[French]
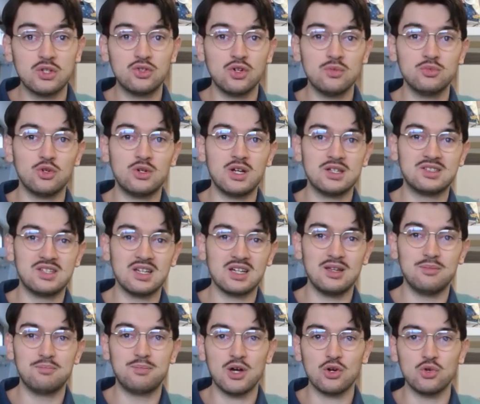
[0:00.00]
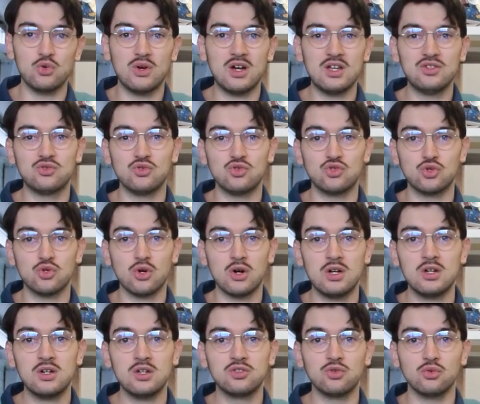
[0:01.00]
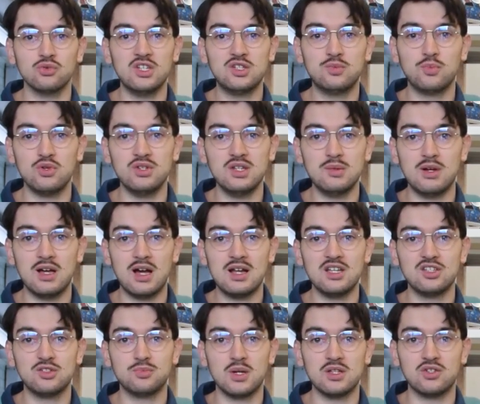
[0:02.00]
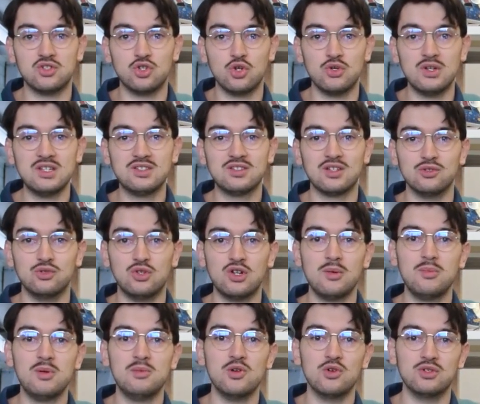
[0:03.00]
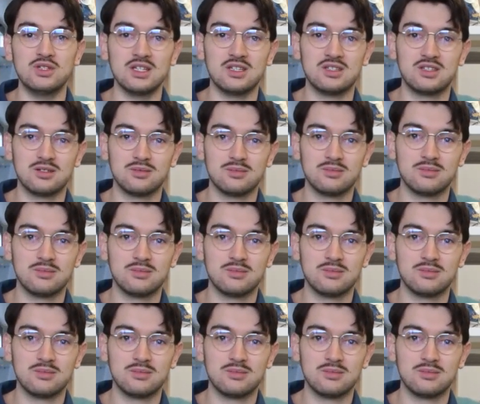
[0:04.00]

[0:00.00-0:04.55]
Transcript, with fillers: tomes de la série parus à ce jour sont disponibles à l'espace jeunesse de la bibliothèque.